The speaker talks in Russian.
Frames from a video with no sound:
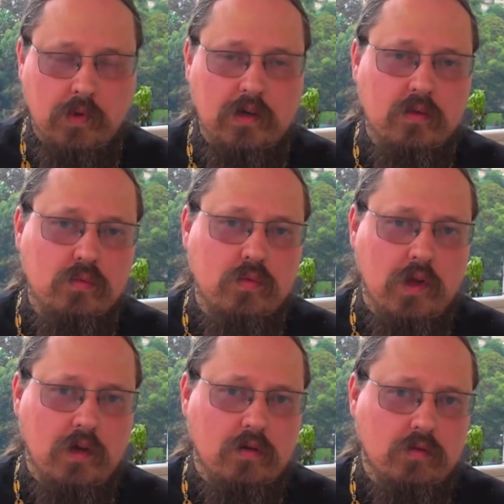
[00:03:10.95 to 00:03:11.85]
Поэтому
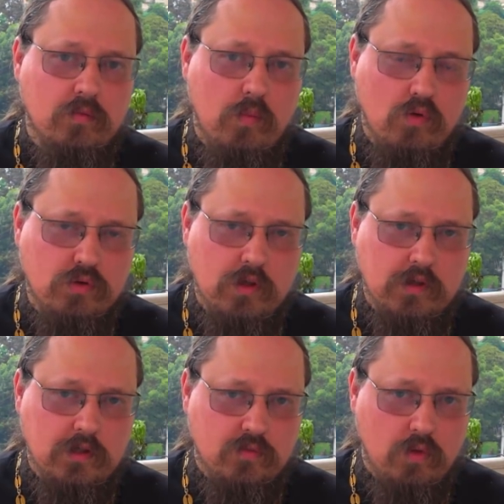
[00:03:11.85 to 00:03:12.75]
я вот могу
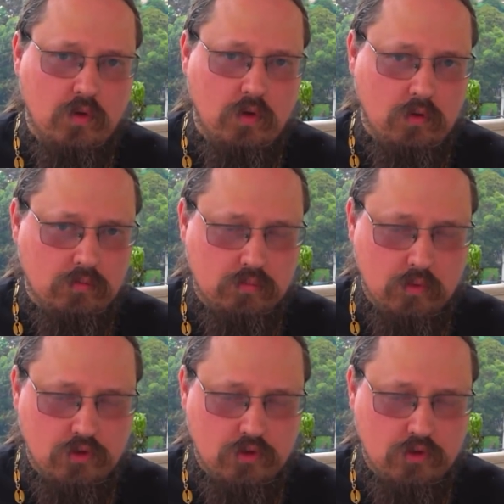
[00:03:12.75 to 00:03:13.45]
сказать свое